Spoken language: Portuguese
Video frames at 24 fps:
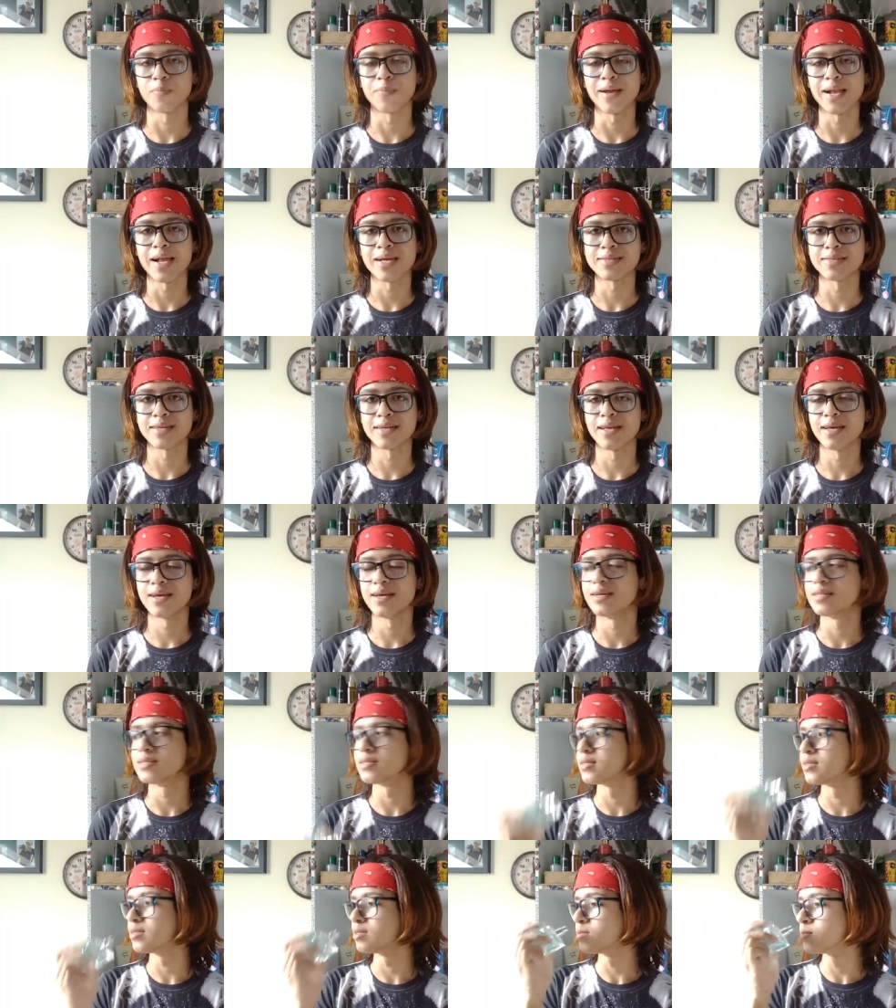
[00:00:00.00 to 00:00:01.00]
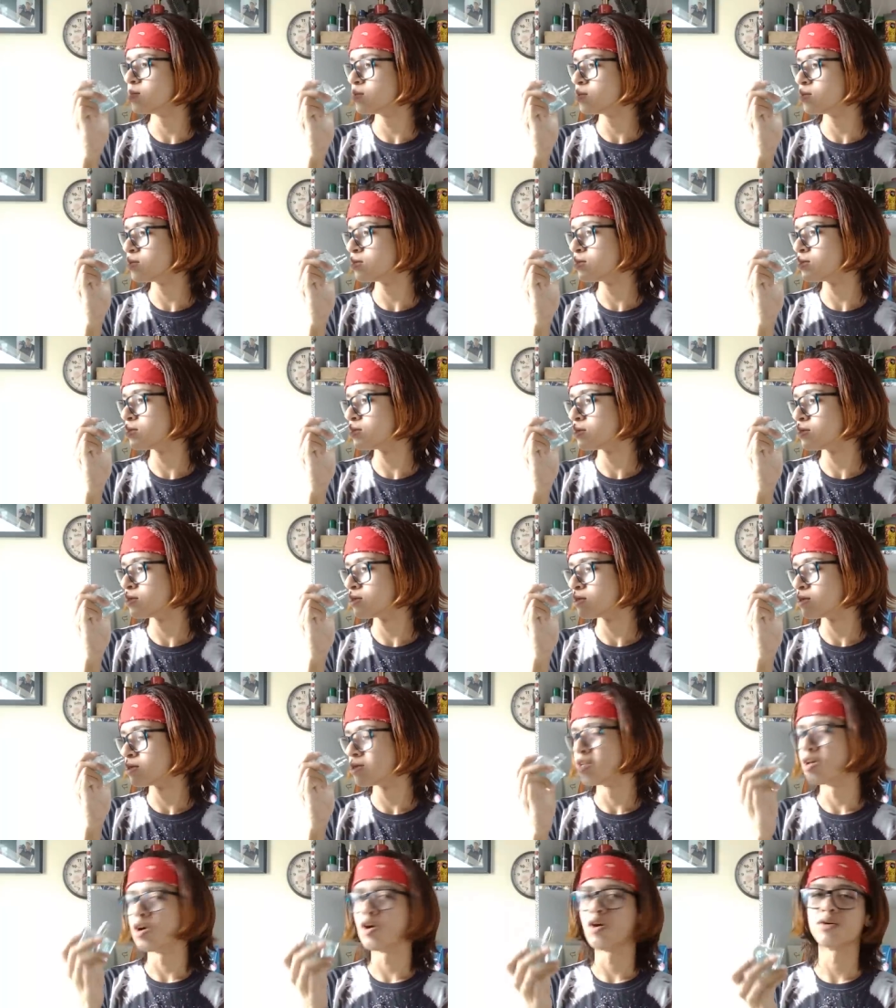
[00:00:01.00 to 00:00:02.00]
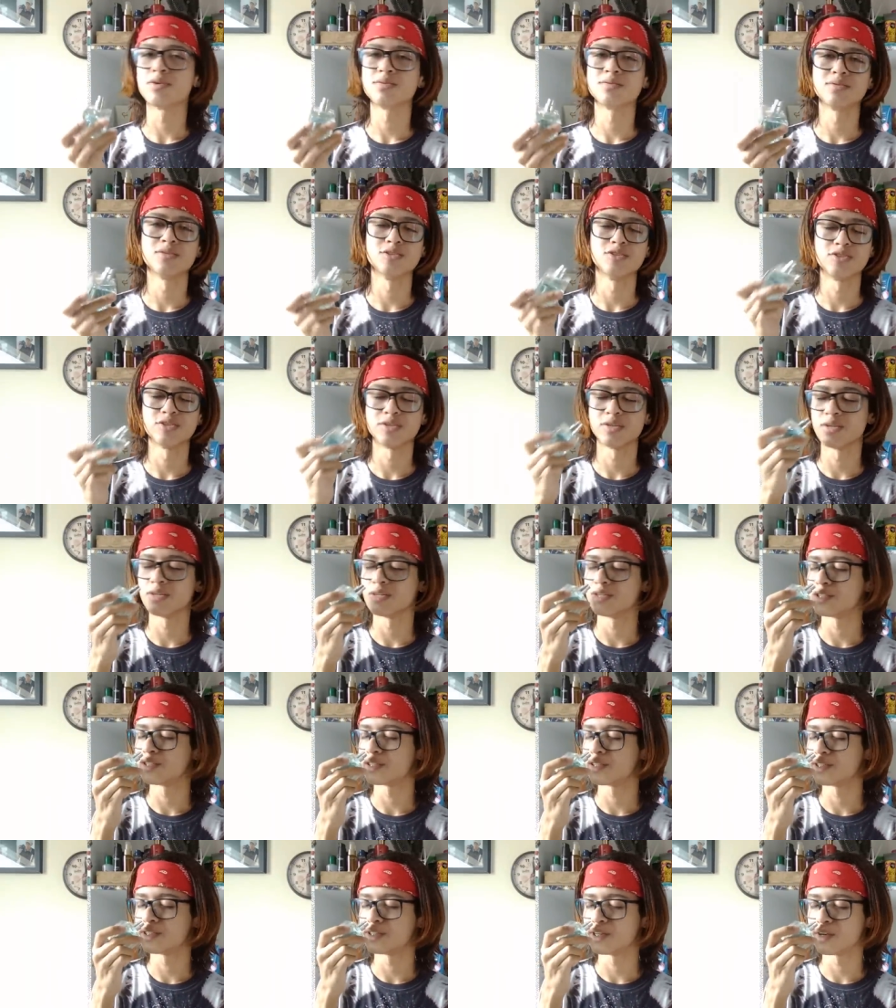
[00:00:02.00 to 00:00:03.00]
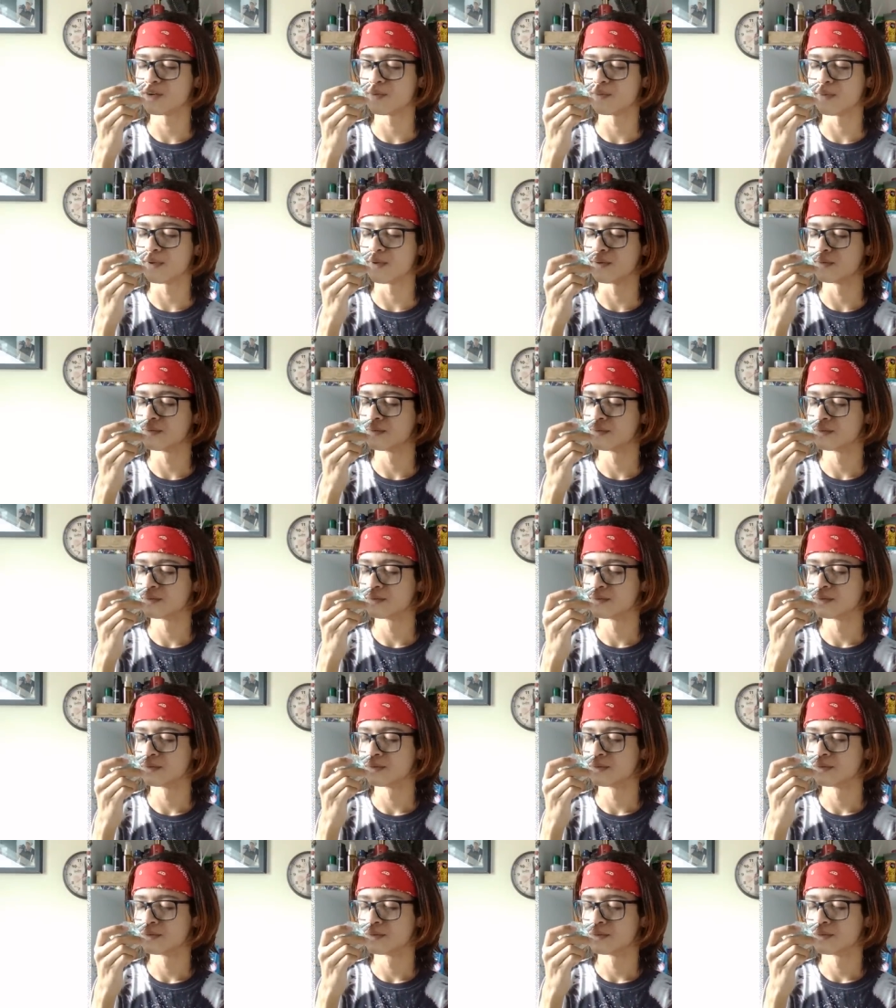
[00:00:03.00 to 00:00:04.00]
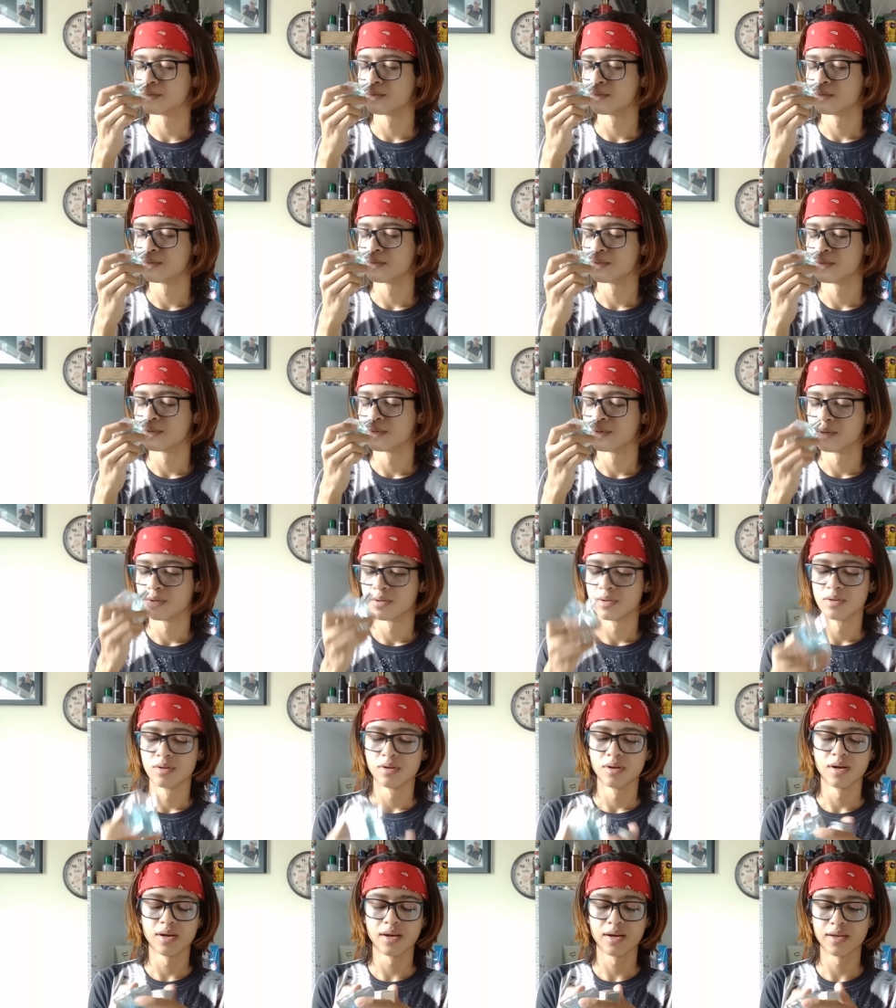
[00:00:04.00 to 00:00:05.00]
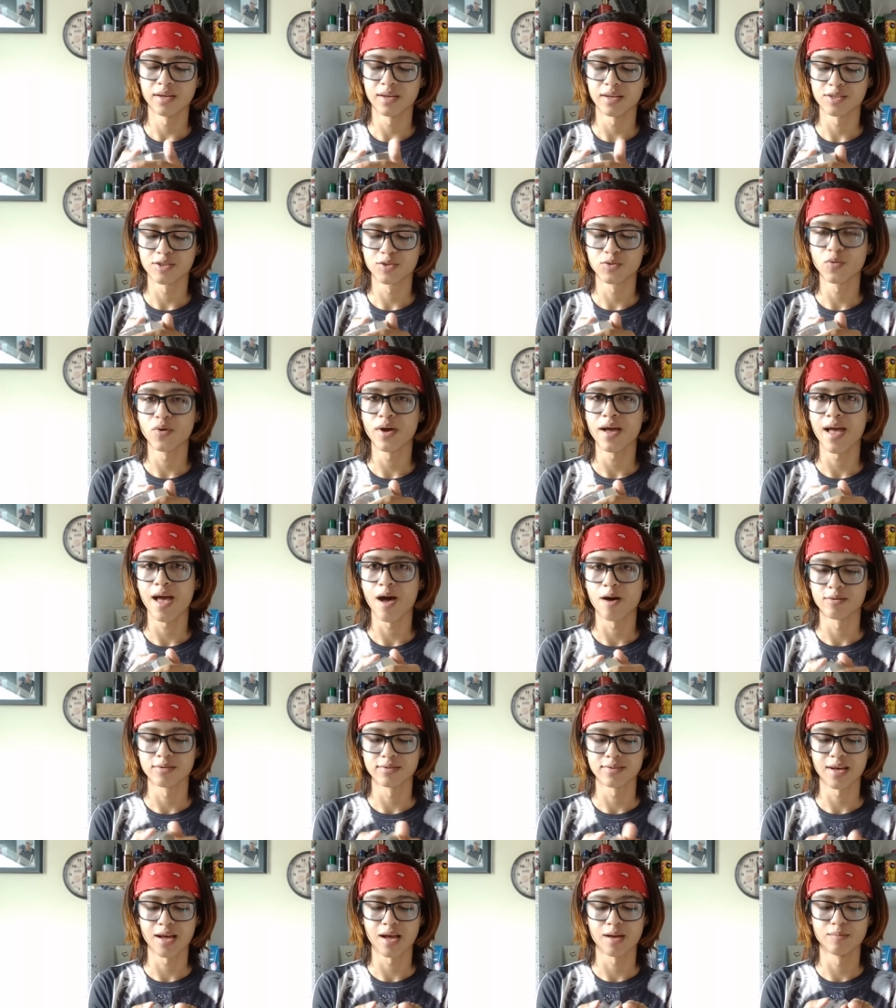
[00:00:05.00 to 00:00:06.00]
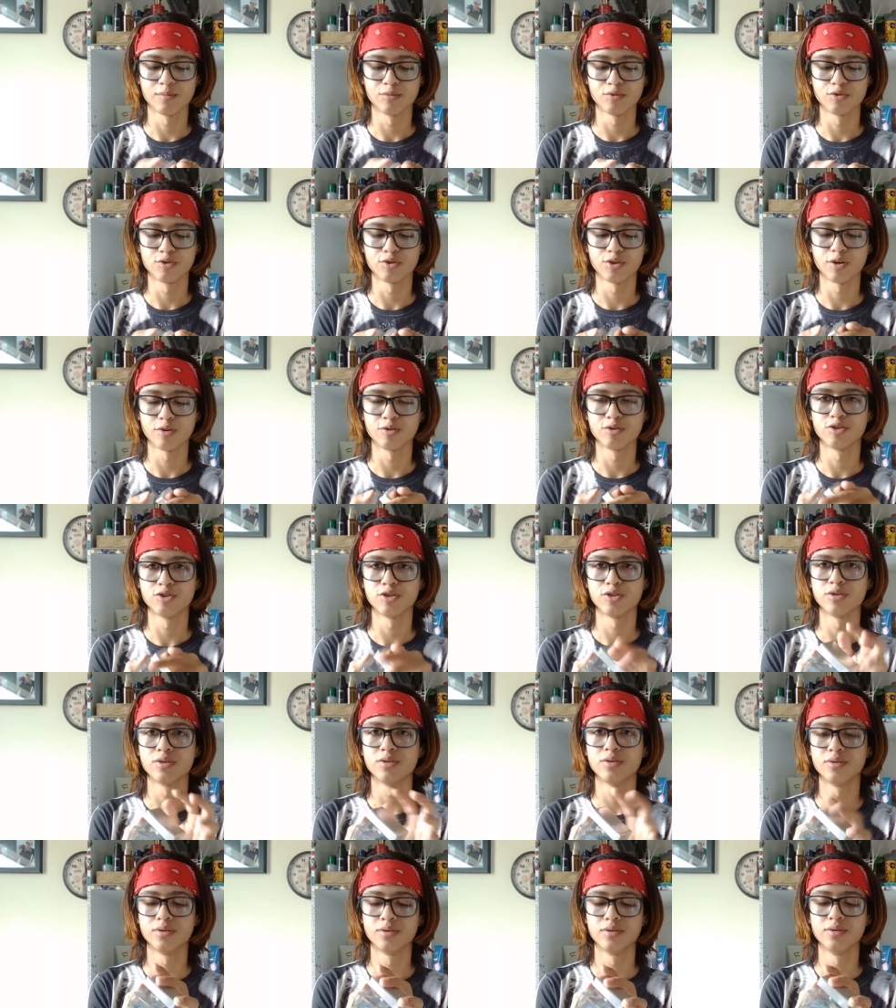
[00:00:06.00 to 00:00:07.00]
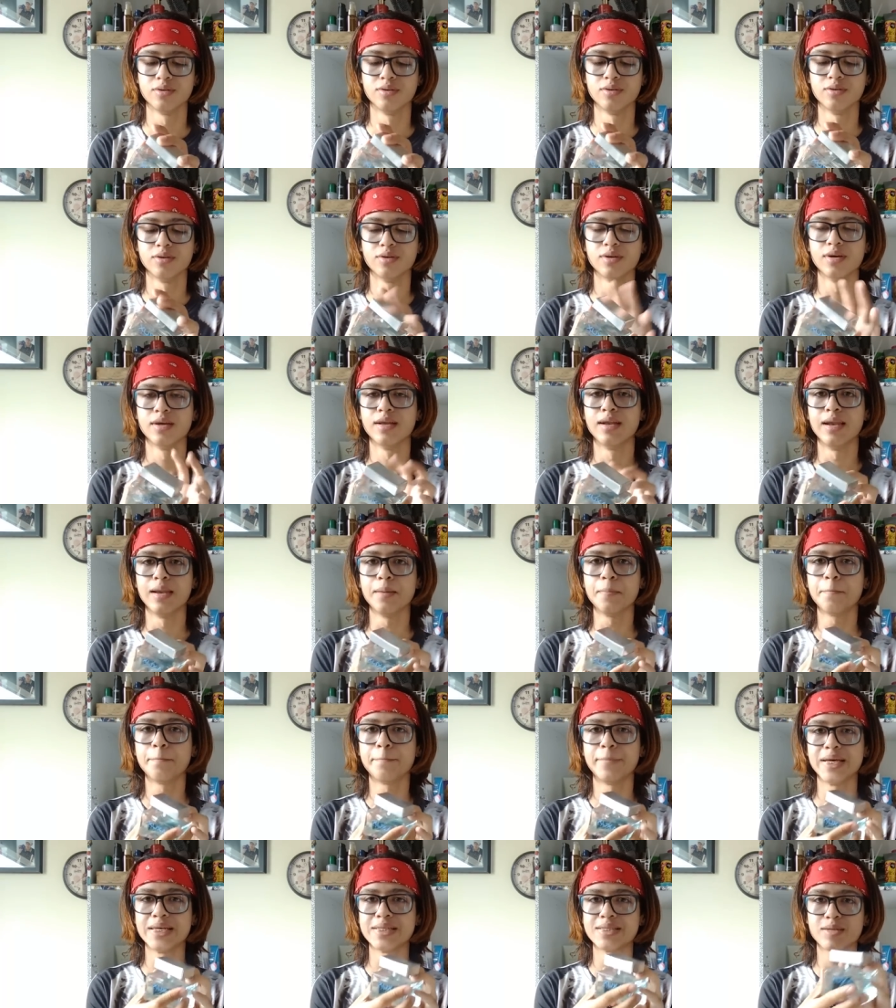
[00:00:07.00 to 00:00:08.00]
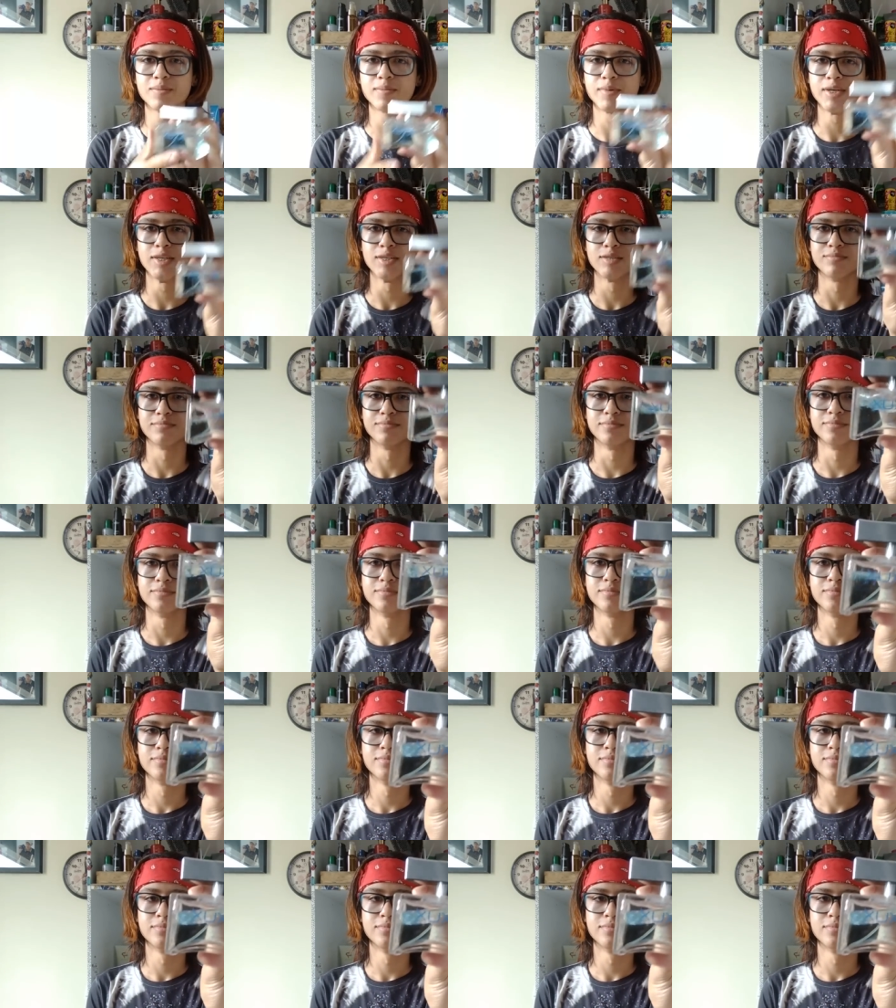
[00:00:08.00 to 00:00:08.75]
Que palhaçada é essa? Nossa, gente, que cheiro bom. Ai, é surreal, sabe? Um cheiro de limpeza mesmo.